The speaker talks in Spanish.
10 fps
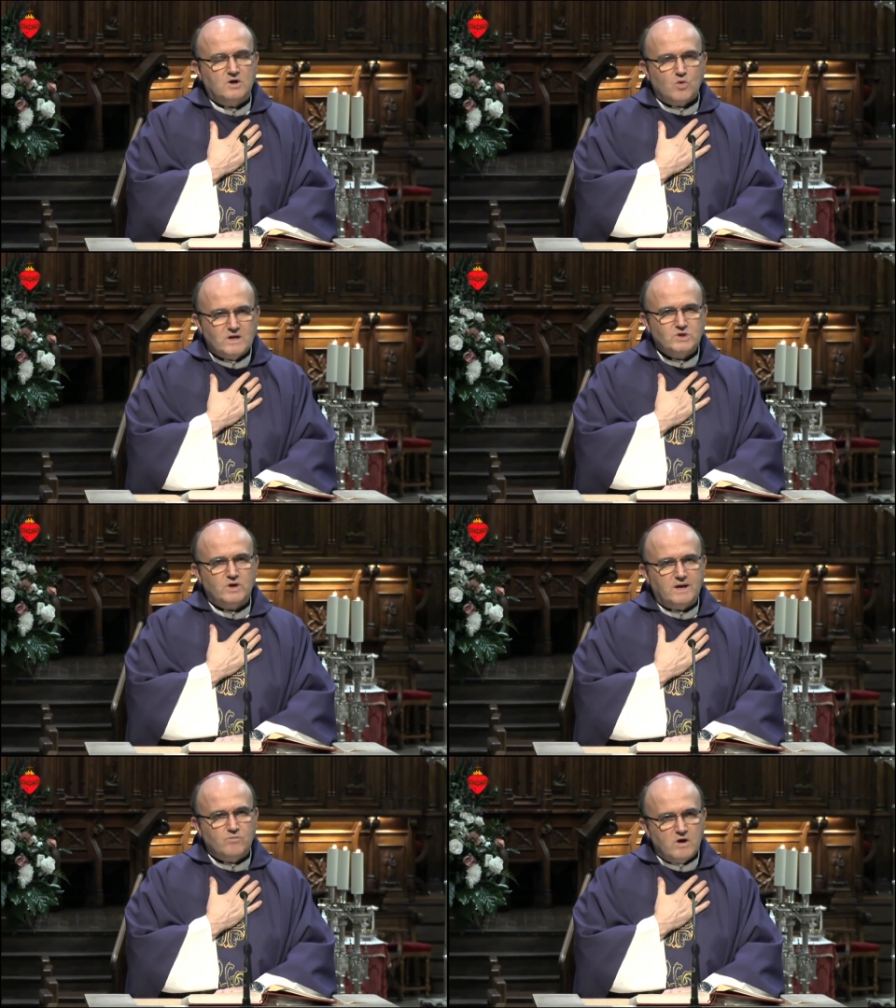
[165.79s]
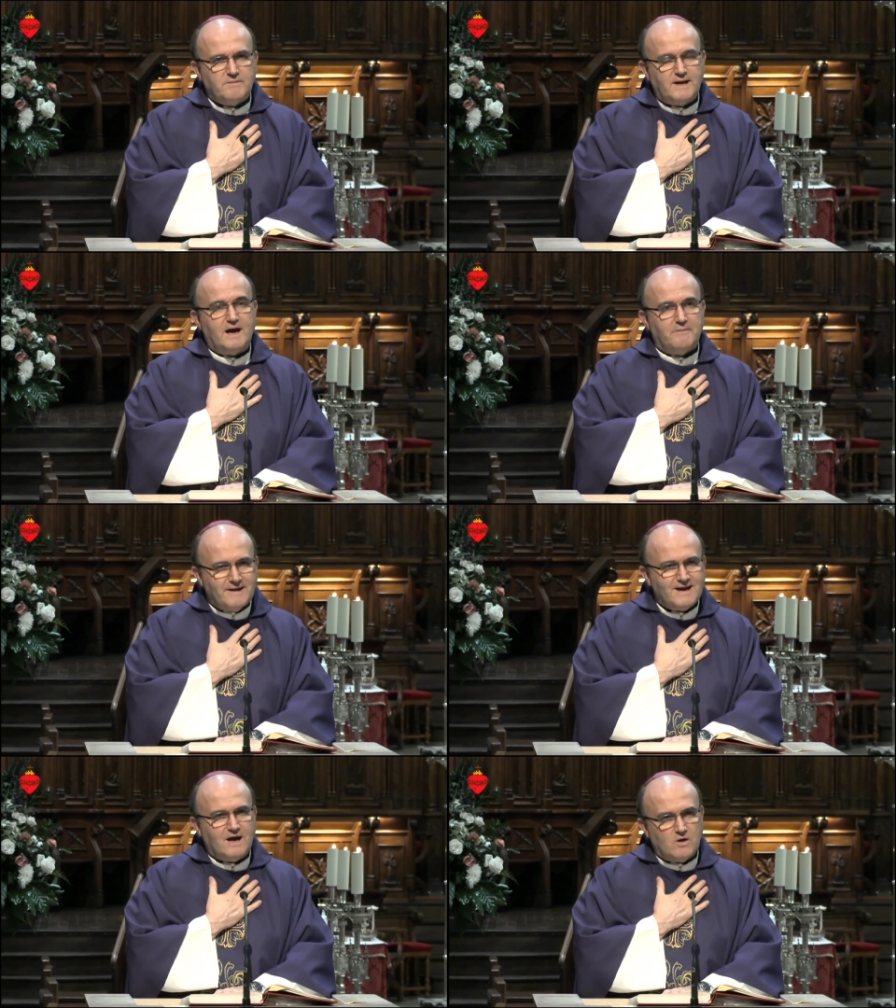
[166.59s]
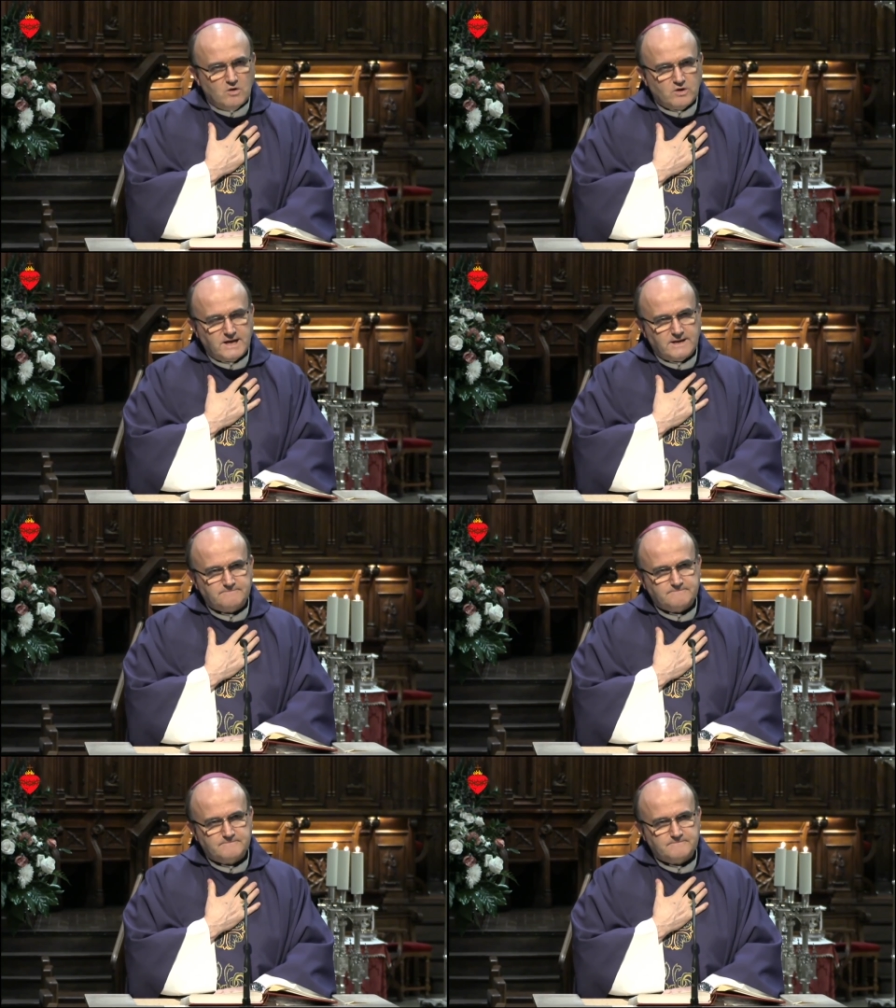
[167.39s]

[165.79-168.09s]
cuando le mueve la vana gloria